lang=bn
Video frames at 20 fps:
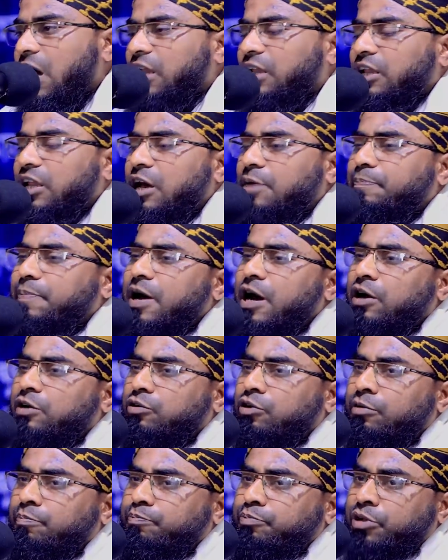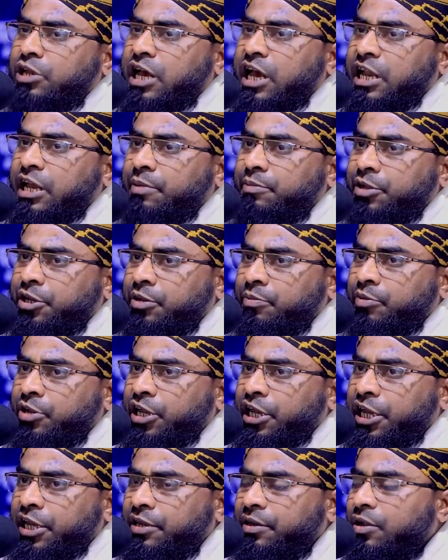আল্লাহ পাক রব্বুল আলামিন
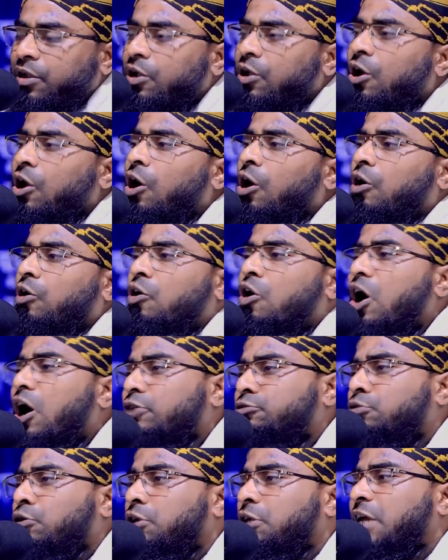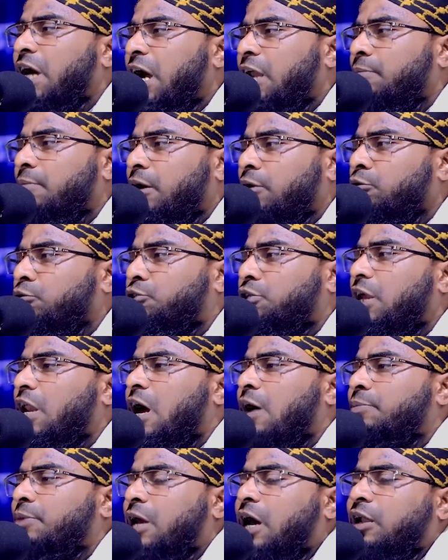বলেন ও দুনিয়ার মানুষের
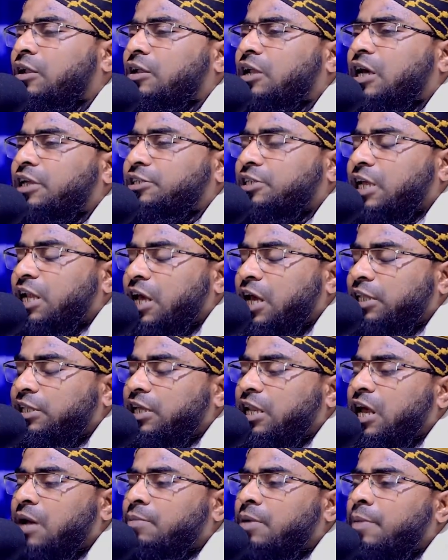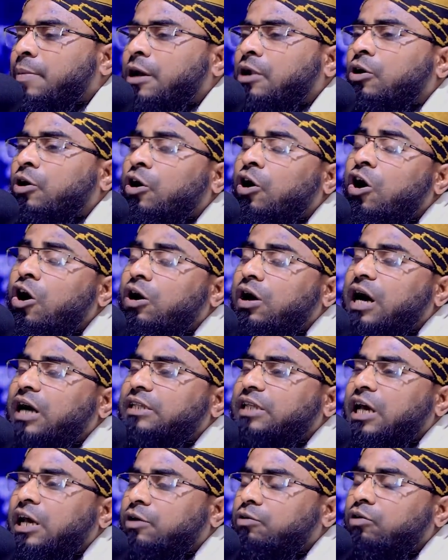আমি আল্লাহ জানাই দিলাম আমার হক
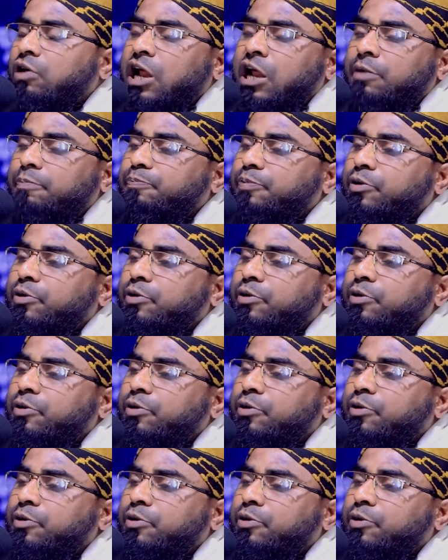আদায় করার